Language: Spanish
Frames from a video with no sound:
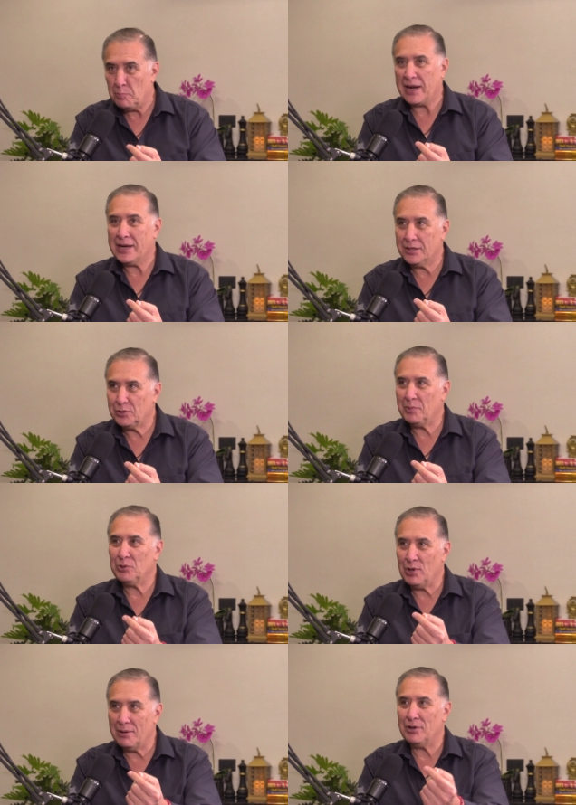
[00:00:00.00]
para ir
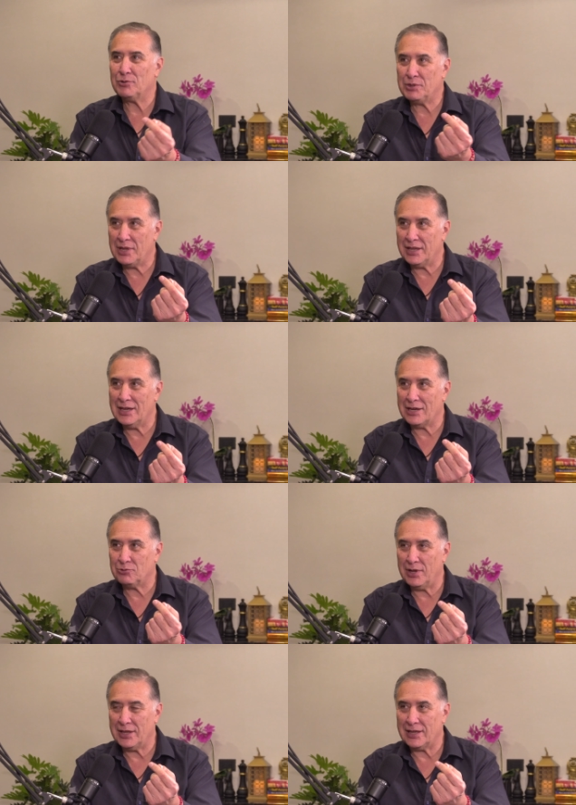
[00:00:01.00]
tomando la velocidad de la
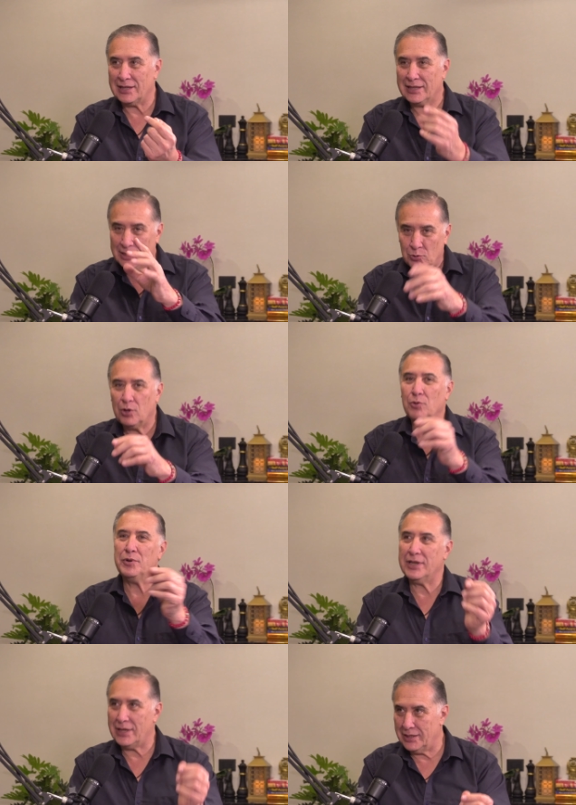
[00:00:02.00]
rueda y luego
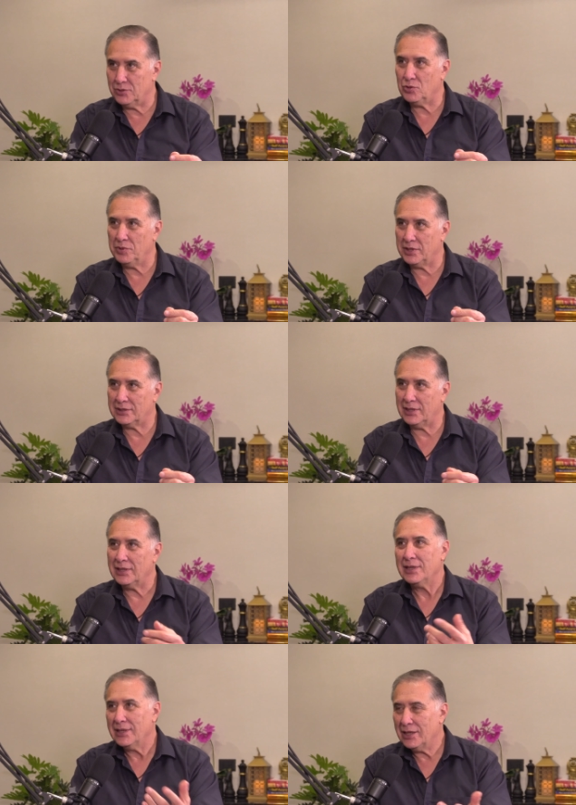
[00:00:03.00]
brincar y subirte,
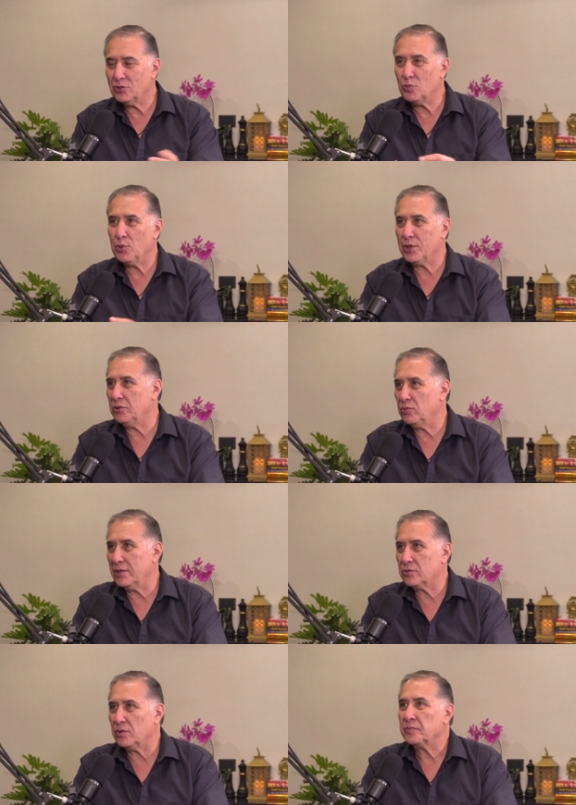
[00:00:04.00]
es un poquito
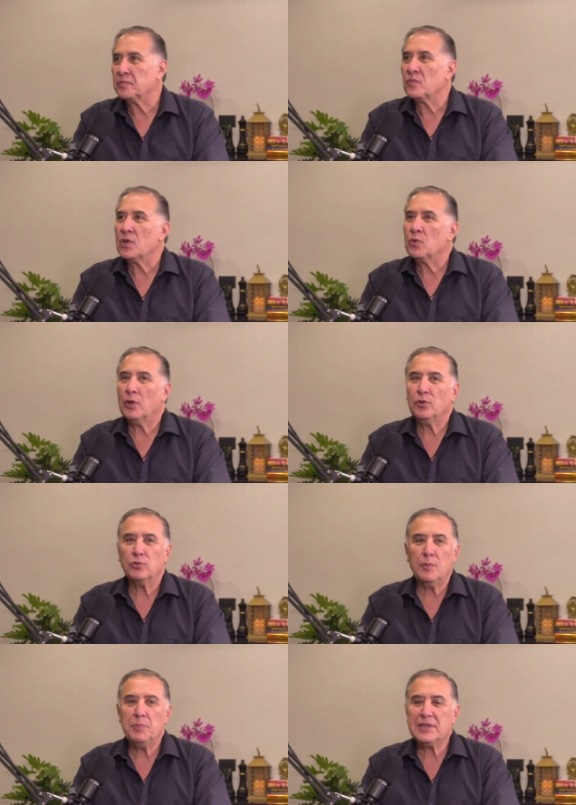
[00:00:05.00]
esto.
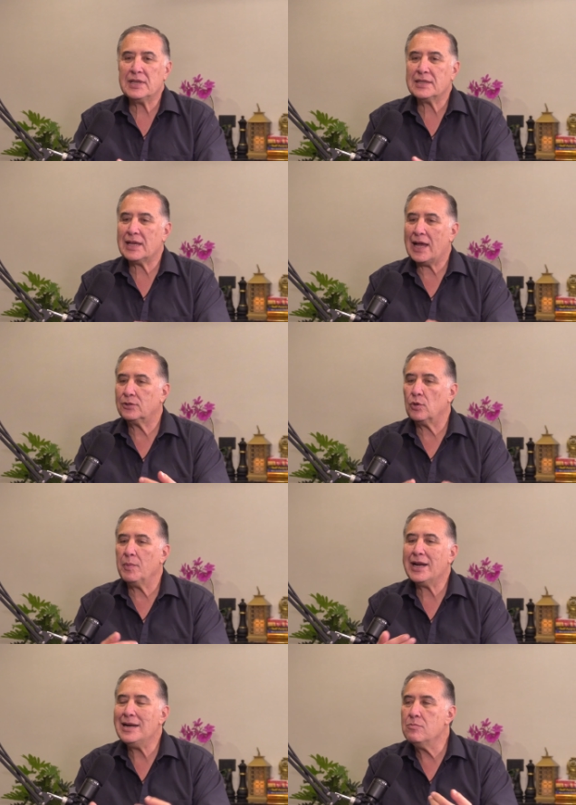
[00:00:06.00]
Cuando tú empiezas a
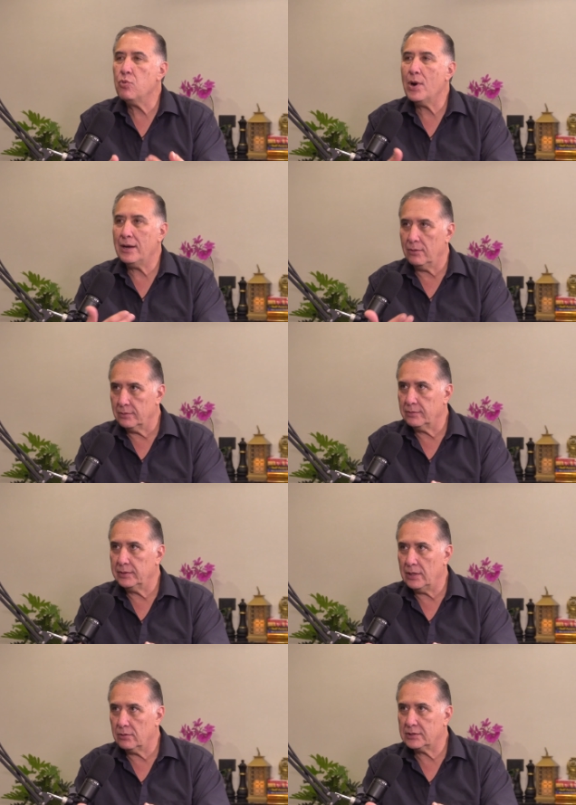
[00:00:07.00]
tomar el vuelo
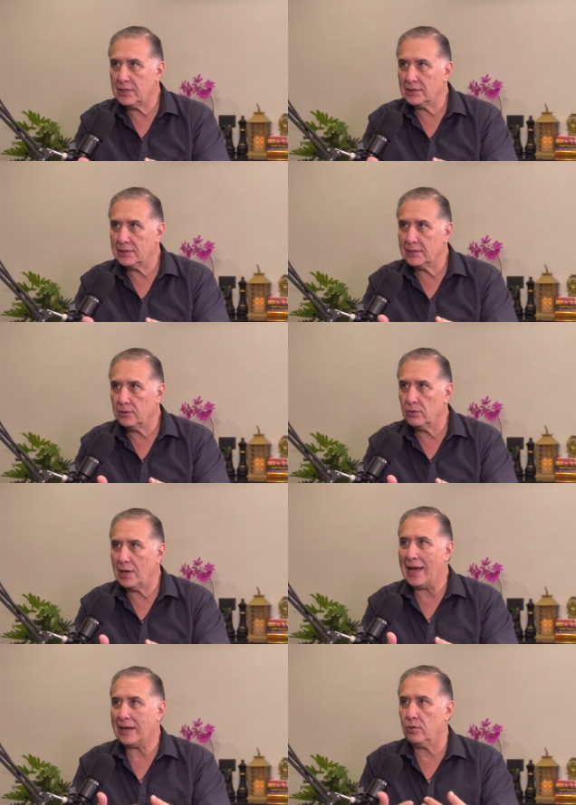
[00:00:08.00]
de lo que estás haciendo,
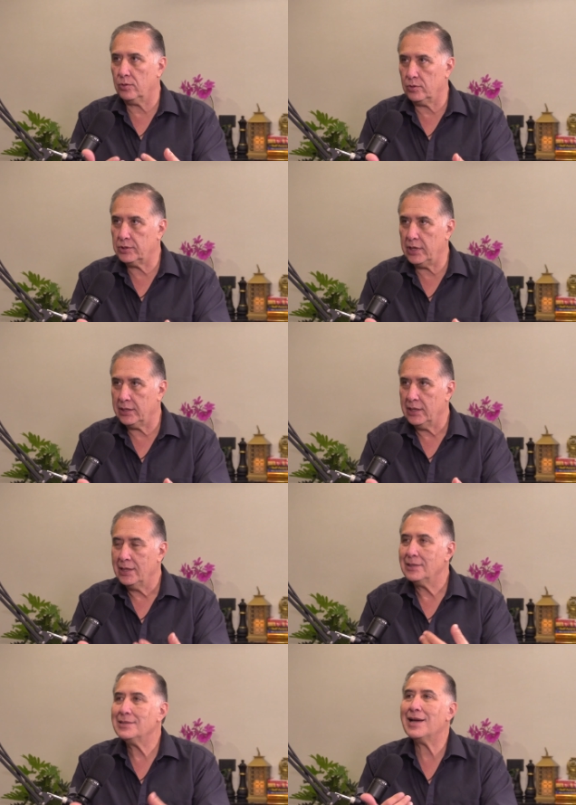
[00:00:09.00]
a
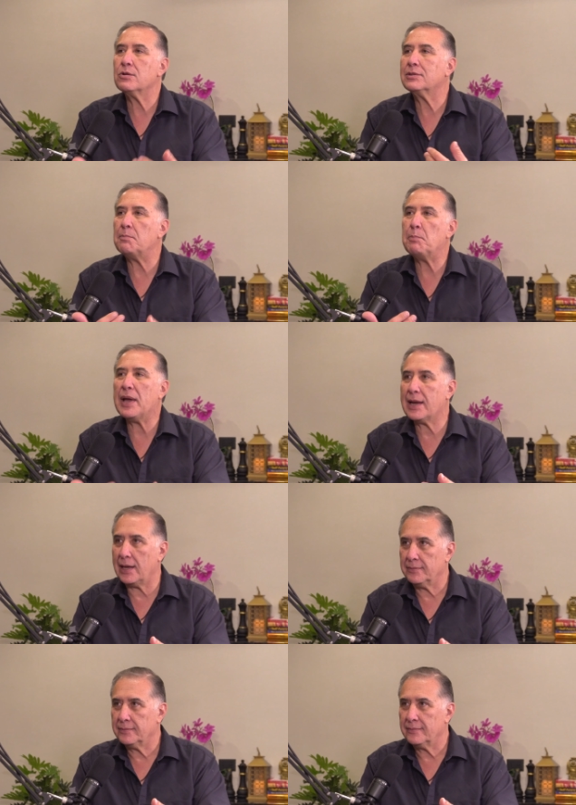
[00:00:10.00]
conocer, ya no te
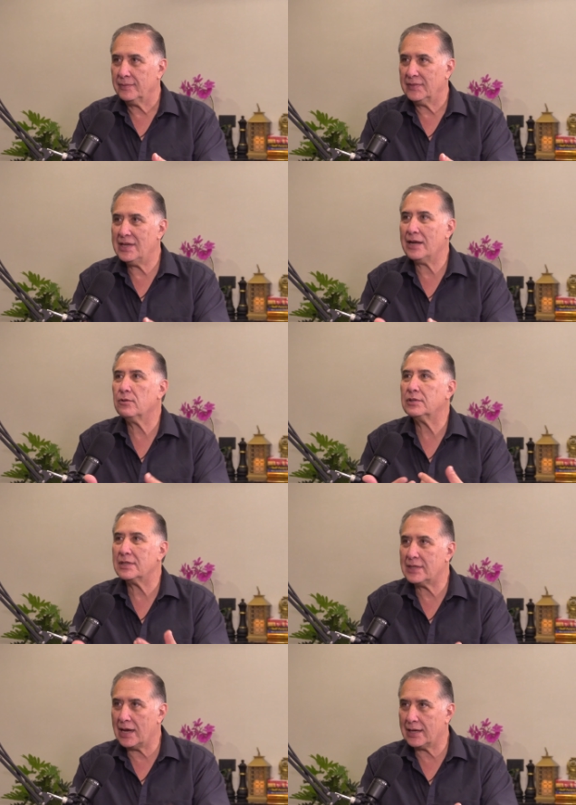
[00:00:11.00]
pega, ya no te
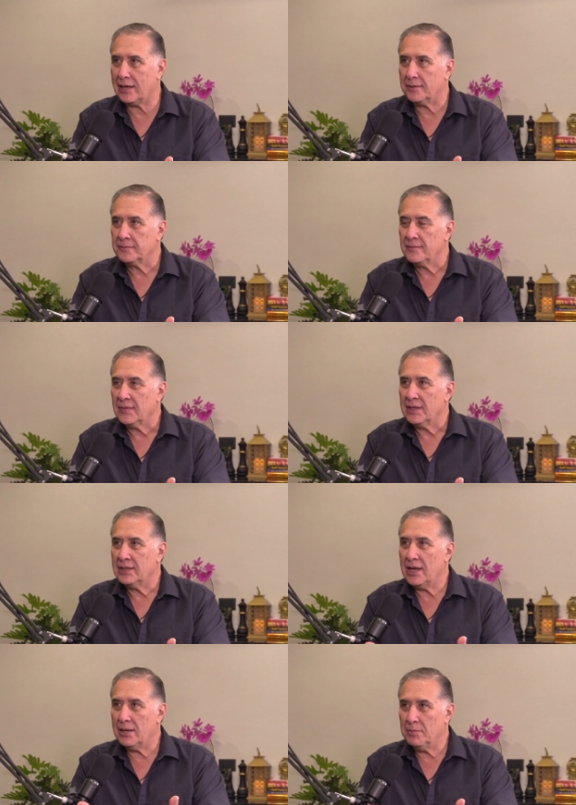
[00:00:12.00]
saca.
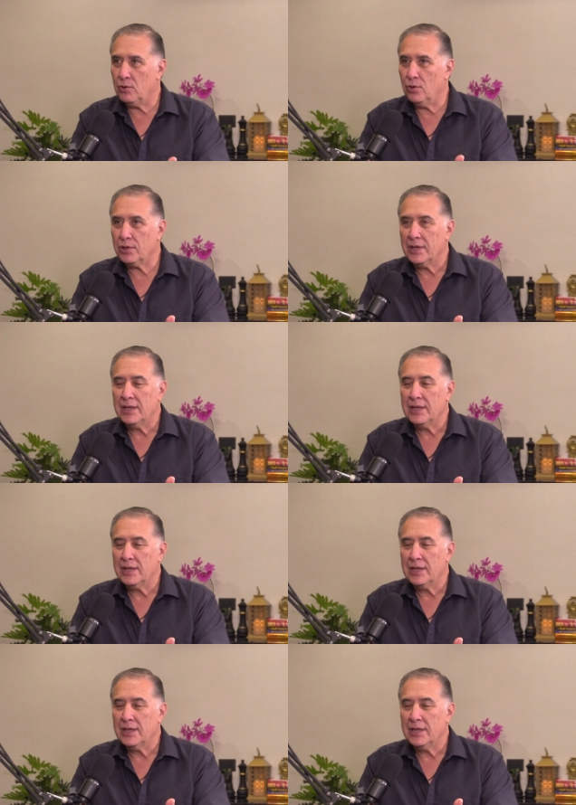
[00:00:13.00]
Y a lo mejor